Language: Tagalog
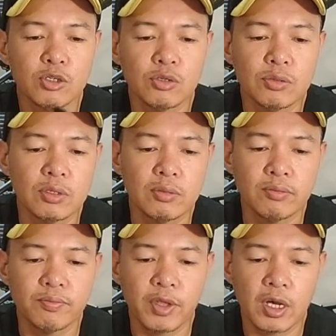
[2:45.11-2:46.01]
ganong
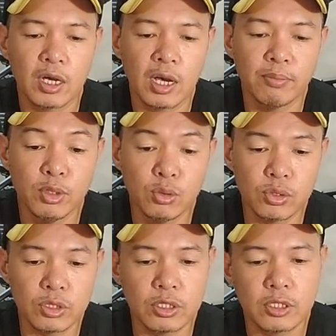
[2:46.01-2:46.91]
uh,
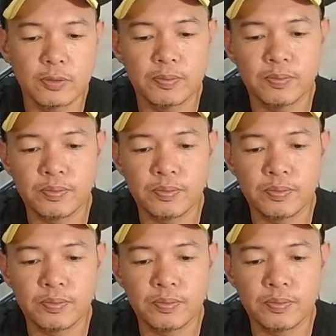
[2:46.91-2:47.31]
abuse.